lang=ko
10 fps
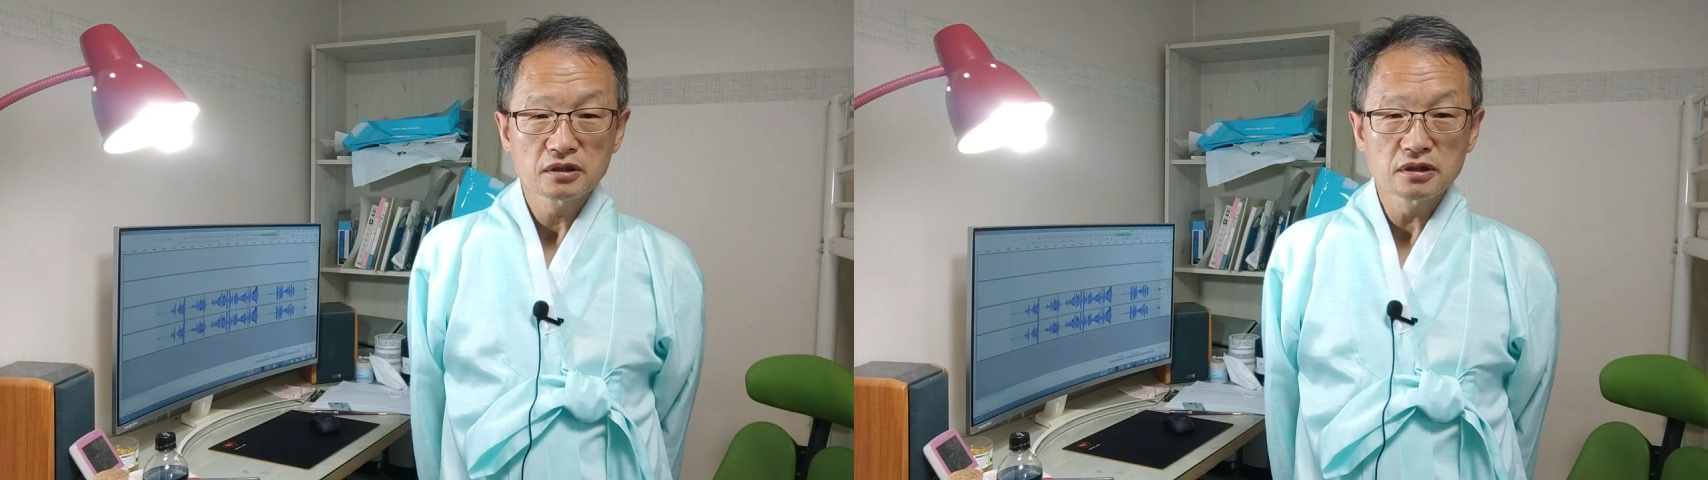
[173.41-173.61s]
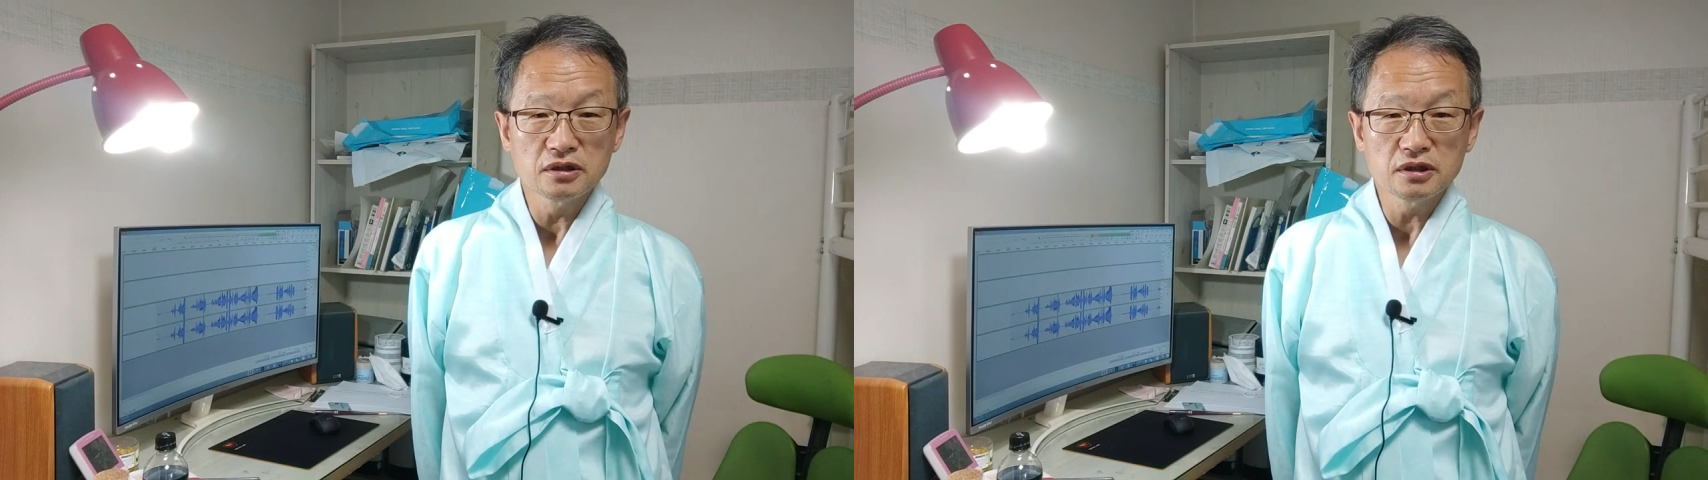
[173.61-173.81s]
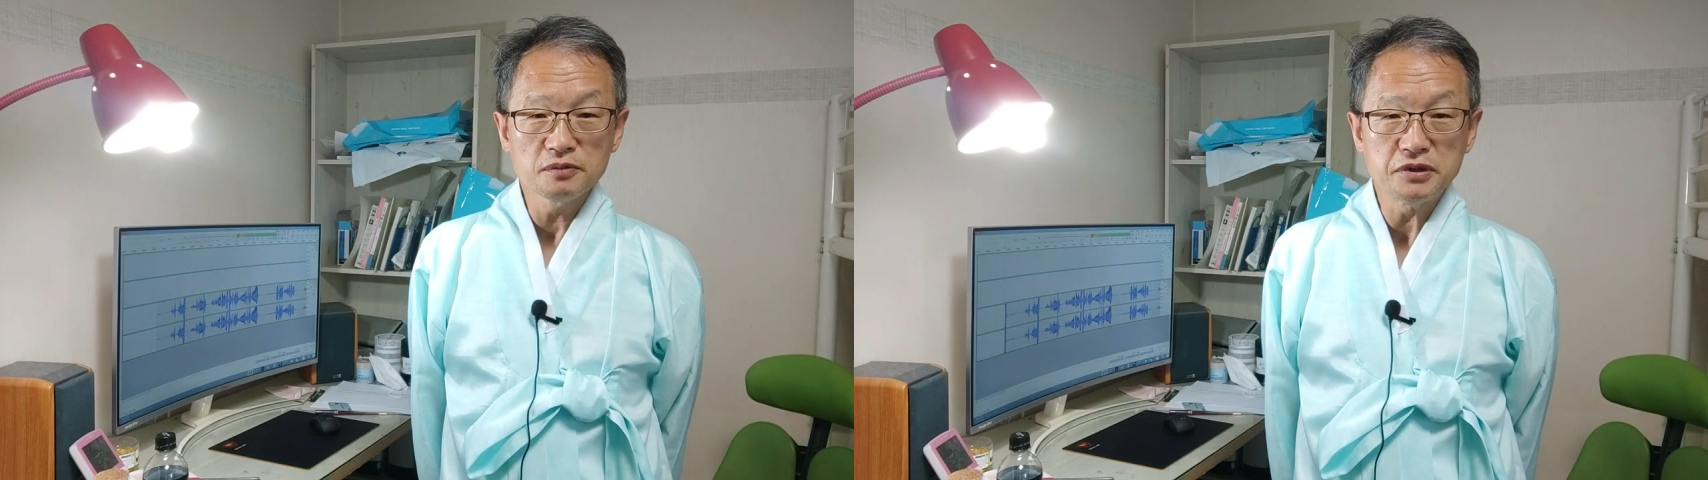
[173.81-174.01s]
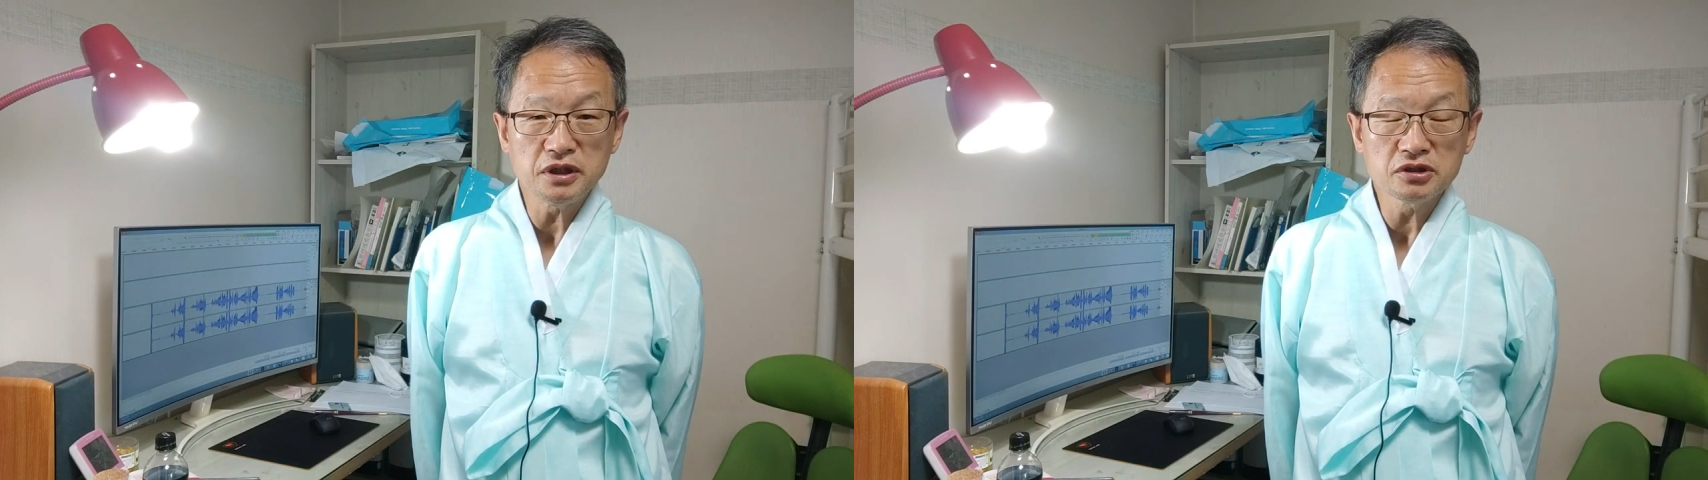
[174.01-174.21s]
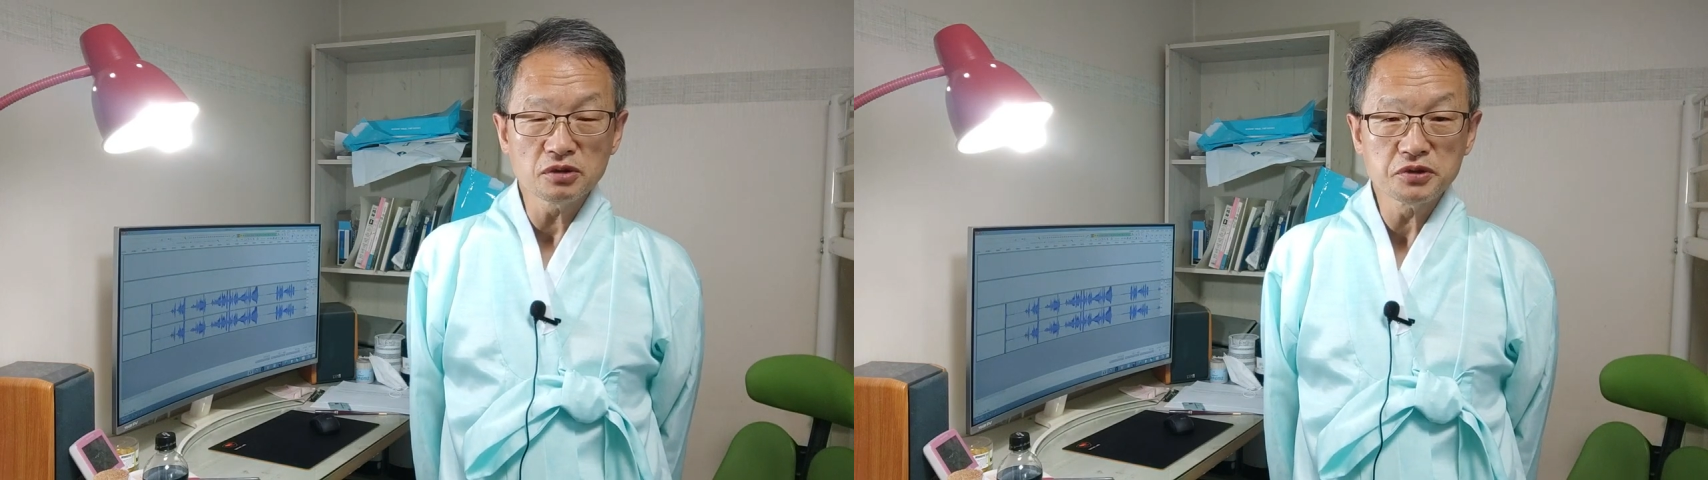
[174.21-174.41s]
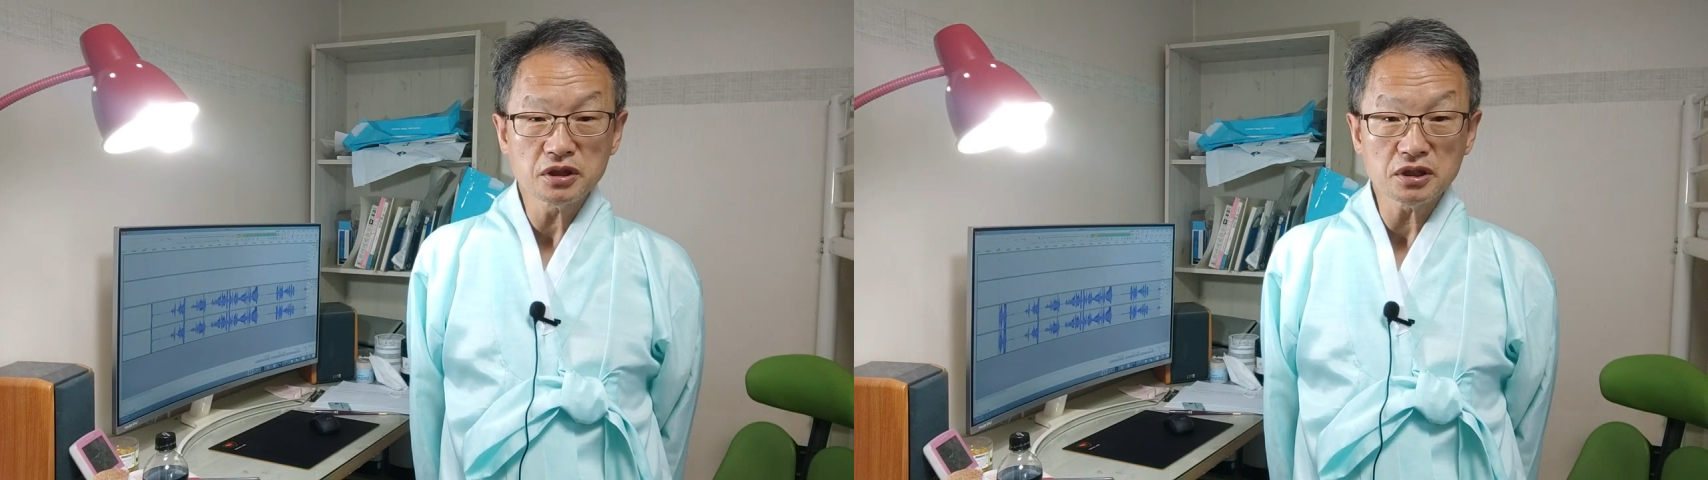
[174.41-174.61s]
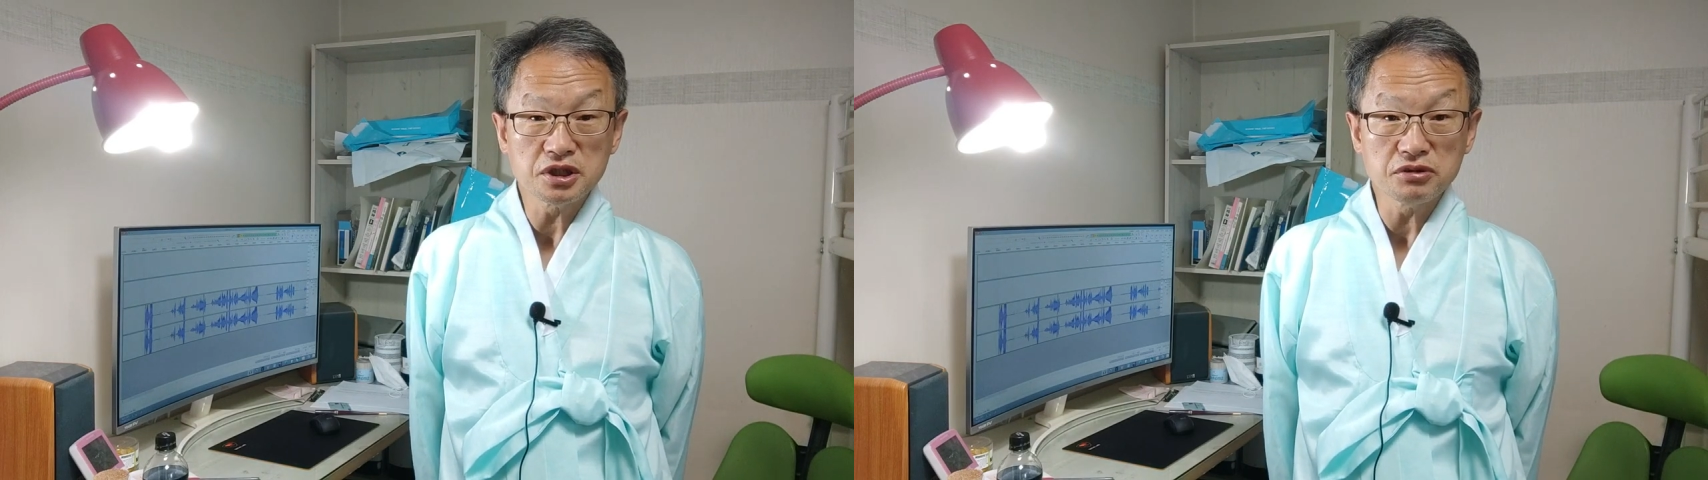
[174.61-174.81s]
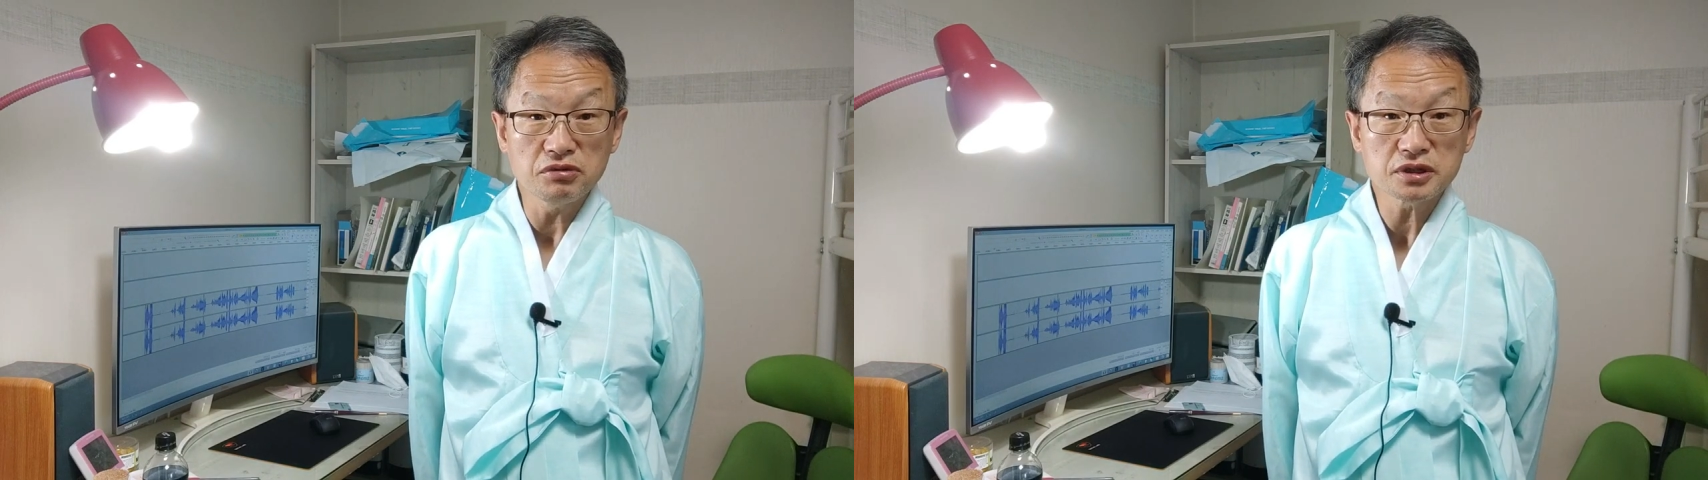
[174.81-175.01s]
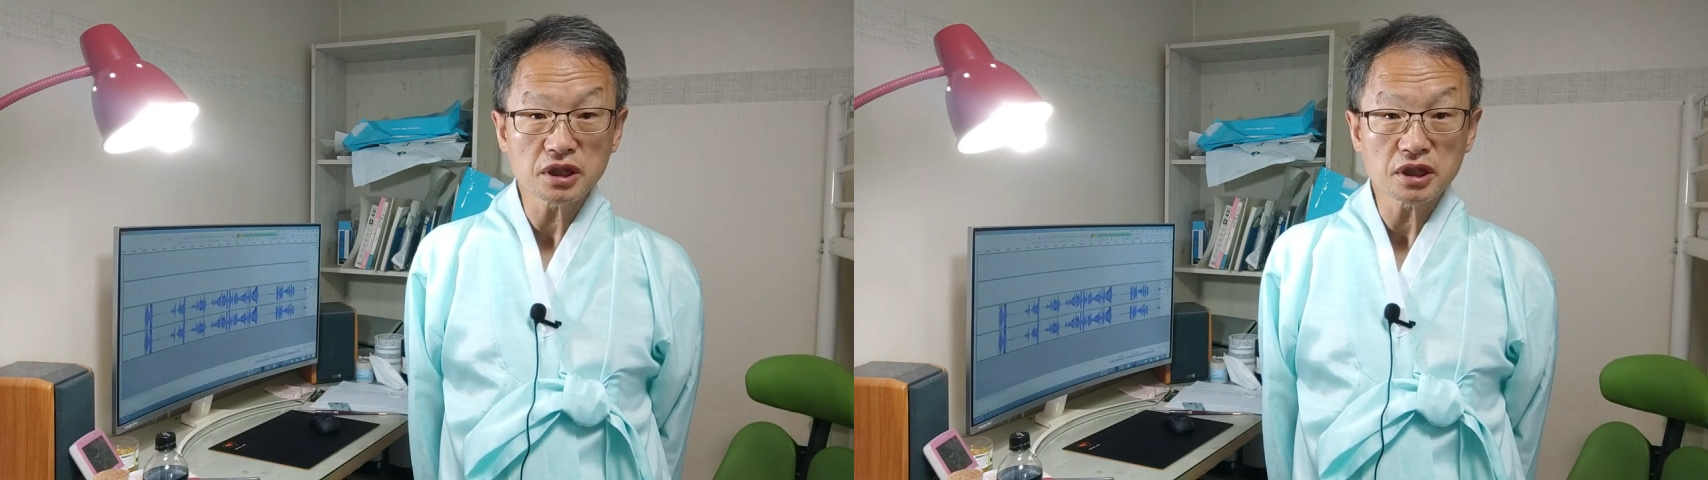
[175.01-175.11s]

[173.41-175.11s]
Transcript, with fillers: 그 비행 접시가 지구에